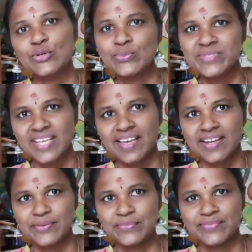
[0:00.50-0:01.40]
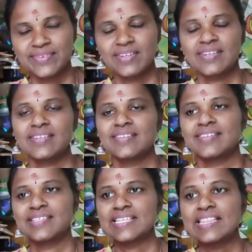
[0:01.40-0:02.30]
ஓம் சாய்ராம்
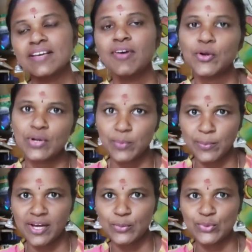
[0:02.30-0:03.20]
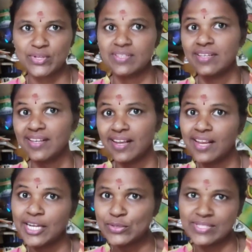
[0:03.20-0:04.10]
இந்த வாரம் நம்ம பார்க்க போகிறது
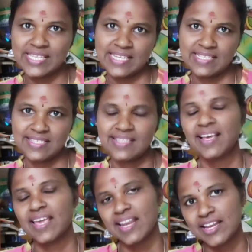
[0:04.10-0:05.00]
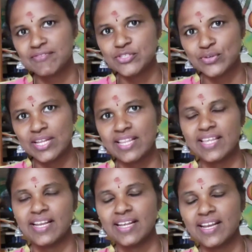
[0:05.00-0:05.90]
லட்டு சீரீஸ் நான் ஏற்கனவே
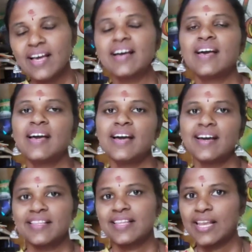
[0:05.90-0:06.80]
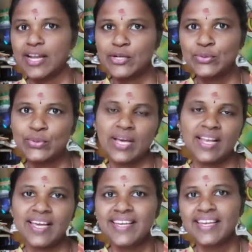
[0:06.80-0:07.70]
சொல்லியிருந்தேன் இல்லைங்களா அந்த
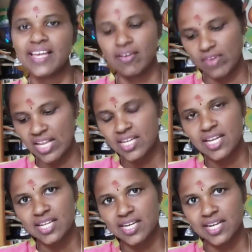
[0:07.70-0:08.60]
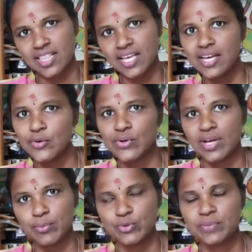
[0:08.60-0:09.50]
லட்டுனால என் வாழ்க்கையில் நடந்த ஒரு
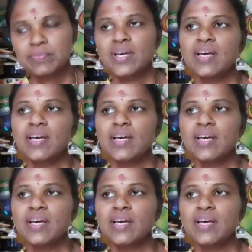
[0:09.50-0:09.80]
அற்புதம்